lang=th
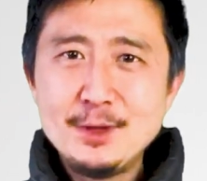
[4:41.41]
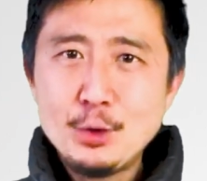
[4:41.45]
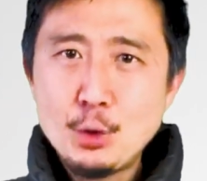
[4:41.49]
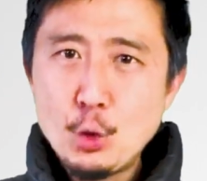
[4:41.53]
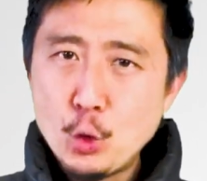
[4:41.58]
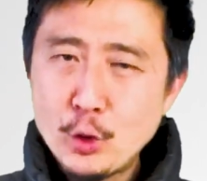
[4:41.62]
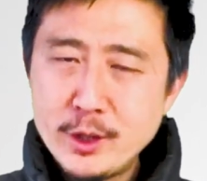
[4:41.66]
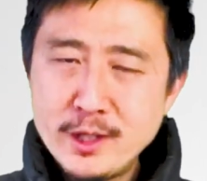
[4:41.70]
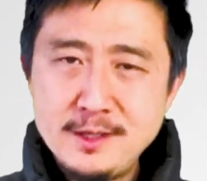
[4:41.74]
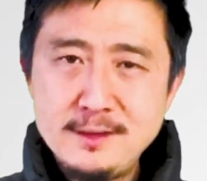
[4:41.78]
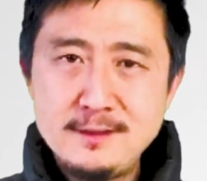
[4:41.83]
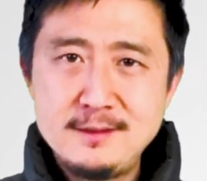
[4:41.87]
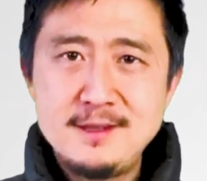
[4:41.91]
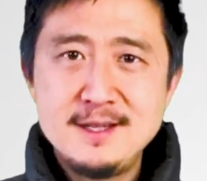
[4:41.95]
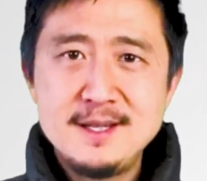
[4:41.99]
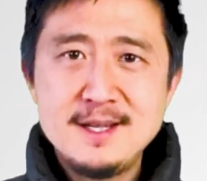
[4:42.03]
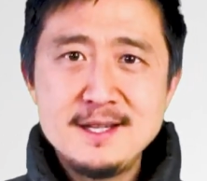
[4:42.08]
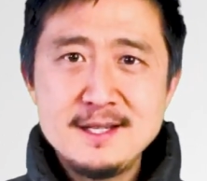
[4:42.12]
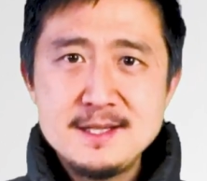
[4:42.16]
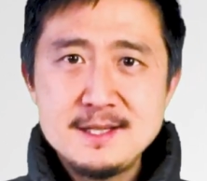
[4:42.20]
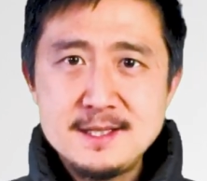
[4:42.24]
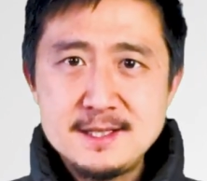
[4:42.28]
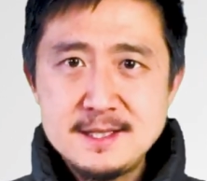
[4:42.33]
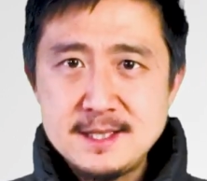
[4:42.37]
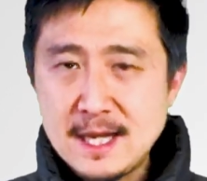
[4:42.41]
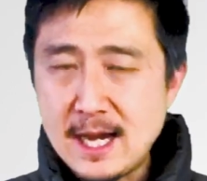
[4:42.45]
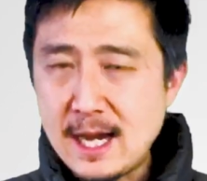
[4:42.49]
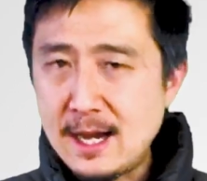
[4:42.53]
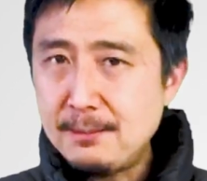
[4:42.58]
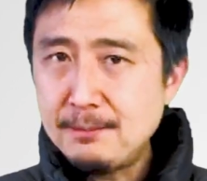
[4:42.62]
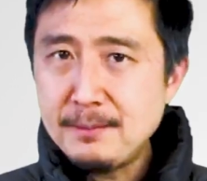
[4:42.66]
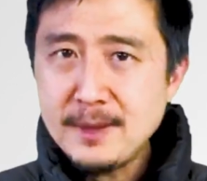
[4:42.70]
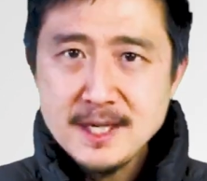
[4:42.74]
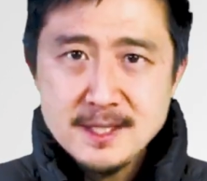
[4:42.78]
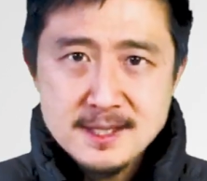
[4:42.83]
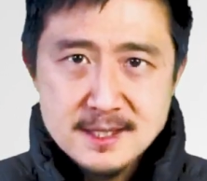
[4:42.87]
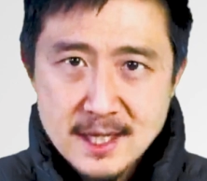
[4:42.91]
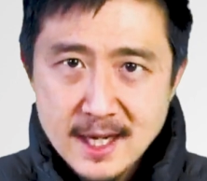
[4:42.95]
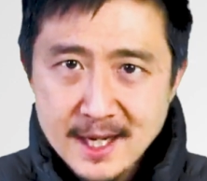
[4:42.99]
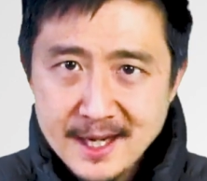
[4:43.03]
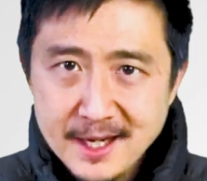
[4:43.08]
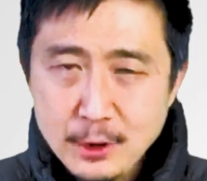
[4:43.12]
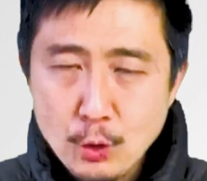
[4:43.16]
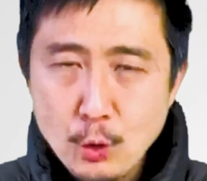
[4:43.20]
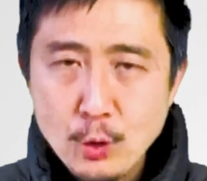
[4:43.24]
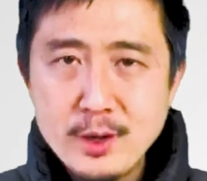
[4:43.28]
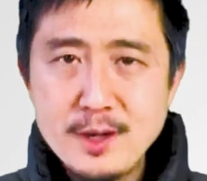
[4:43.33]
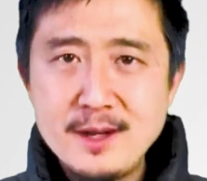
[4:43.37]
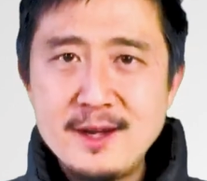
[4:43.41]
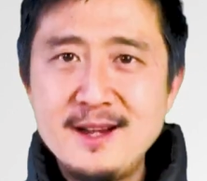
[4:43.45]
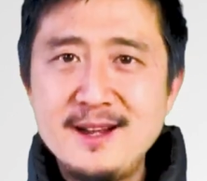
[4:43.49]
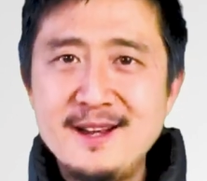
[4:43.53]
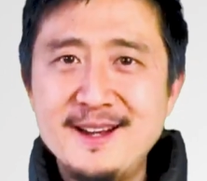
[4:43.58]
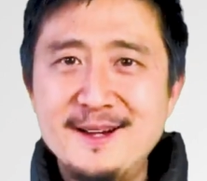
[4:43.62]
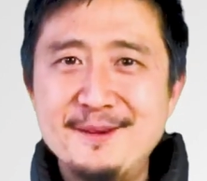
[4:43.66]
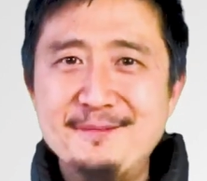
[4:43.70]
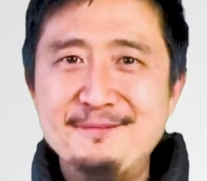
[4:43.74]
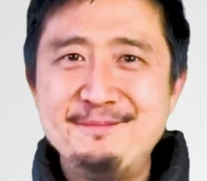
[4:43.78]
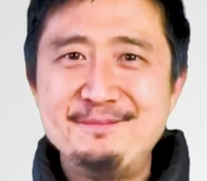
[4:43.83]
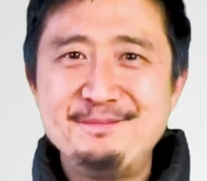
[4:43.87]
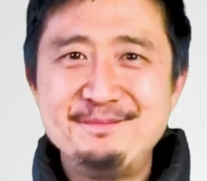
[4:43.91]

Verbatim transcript: คุณจะไม่ใช่คนเดิม